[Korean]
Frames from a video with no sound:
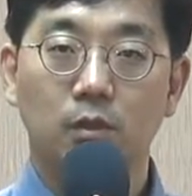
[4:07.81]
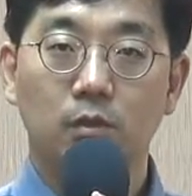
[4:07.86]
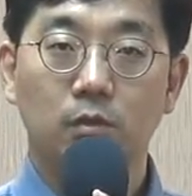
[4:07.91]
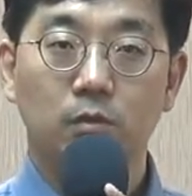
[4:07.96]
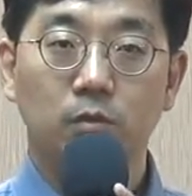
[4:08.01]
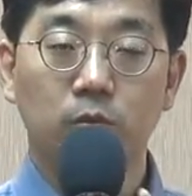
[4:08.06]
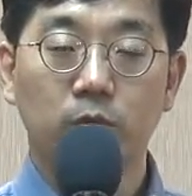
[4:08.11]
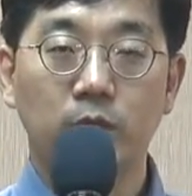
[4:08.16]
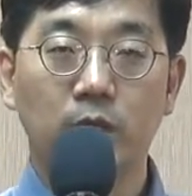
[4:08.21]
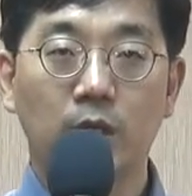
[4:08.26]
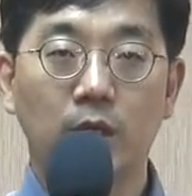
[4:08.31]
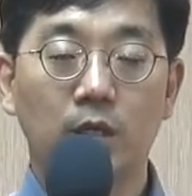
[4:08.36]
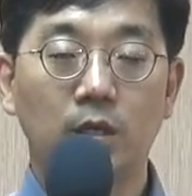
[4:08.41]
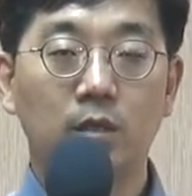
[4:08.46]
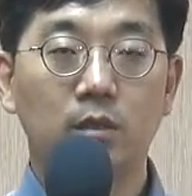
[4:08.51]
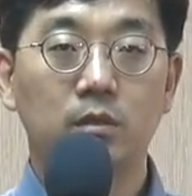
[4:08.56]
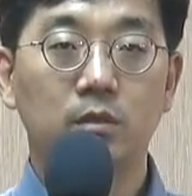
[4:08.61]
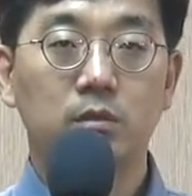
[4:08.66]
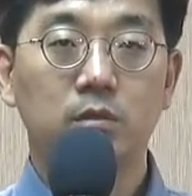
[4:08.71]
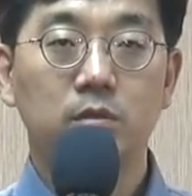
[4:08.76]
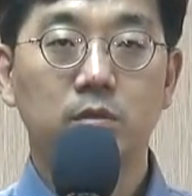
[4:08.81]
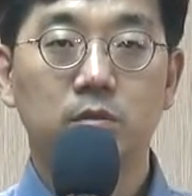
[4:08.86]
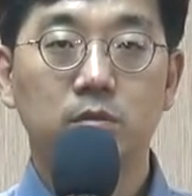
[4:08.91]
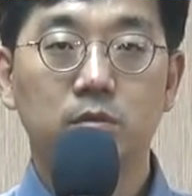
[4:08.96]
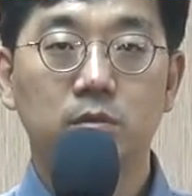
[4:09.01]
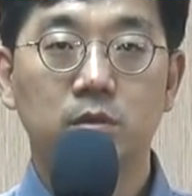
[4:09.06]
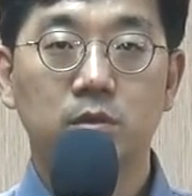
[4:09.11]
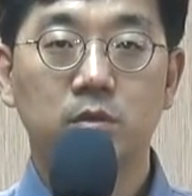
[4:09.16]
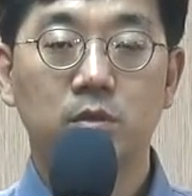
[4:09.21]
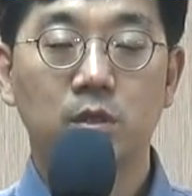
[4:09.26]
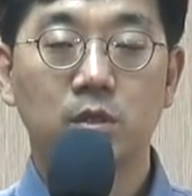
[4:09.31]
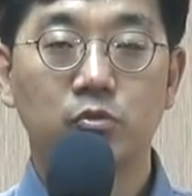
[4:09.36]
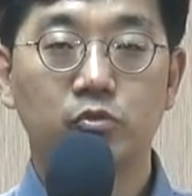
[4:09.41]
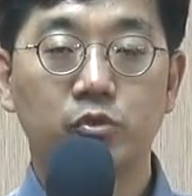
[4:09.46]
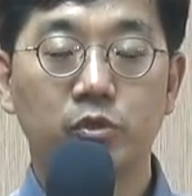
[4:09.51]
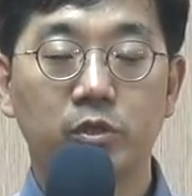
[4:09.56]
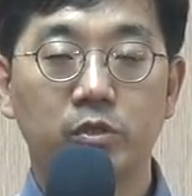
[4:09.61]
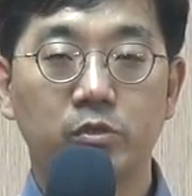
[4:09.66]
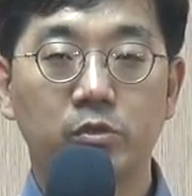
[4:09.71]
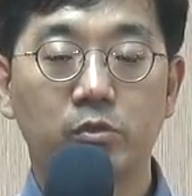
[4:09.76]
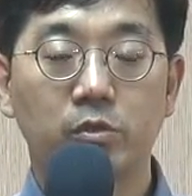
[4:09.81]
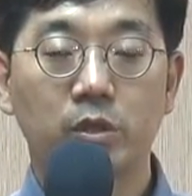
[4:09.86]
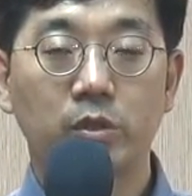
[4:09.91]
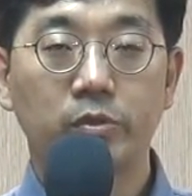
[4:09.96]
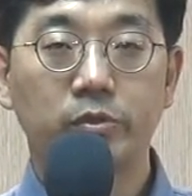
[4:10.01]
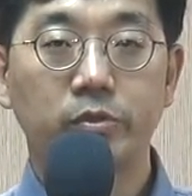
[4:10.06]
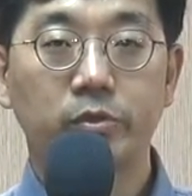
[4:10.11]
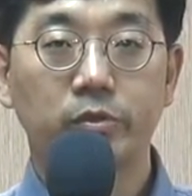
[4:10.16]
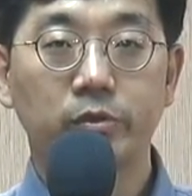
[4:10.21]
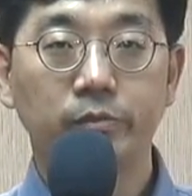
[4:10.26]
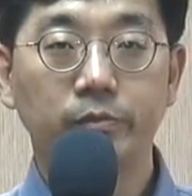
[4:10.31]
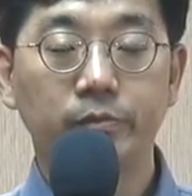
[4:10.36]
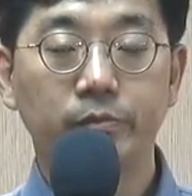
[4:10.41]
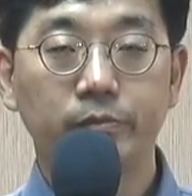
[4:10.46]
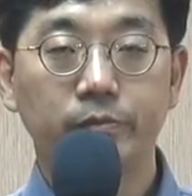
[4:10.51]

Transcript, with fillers: 우리가 지난 주일에 설교한 것처럼